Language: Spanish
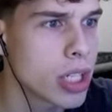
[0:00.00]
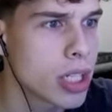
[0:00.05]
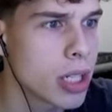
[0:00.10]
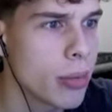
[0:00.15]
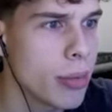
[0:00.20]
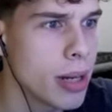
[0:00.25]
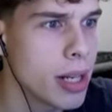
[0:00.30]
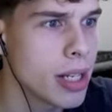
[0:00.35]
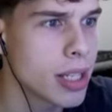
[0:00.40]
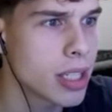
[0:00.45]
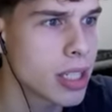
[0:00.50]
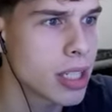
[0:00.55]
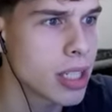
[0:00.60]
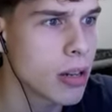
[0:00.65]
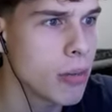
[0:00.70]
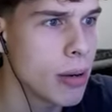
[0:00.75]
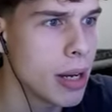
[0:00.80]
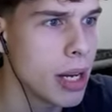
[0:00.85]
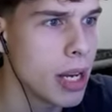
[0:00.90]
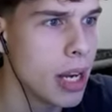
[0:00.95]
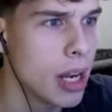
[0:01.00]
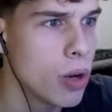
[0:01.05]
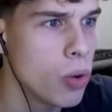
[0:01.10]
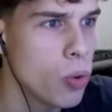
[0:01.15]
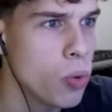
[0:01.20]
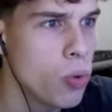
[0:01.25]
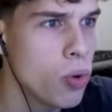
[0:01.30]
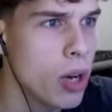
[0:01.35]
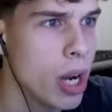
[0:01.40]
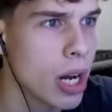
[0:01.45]
chavales, se ve la
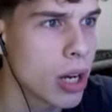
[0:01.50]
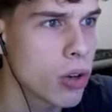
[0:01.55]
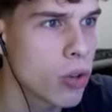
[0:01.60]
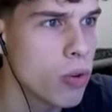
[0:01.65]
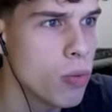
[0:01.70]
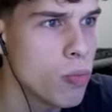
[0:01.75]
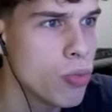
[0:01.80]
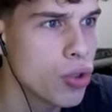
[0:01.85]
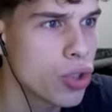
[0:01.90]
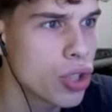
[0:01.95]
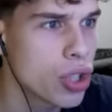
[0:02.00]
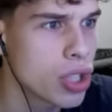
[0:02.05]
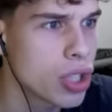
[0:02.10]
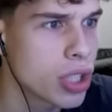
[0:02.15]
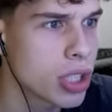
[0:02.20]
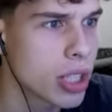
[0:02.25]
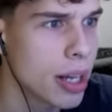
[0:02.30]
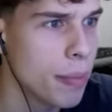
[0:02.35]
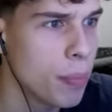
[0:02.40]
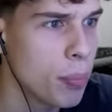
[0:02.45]
luna Cómo se está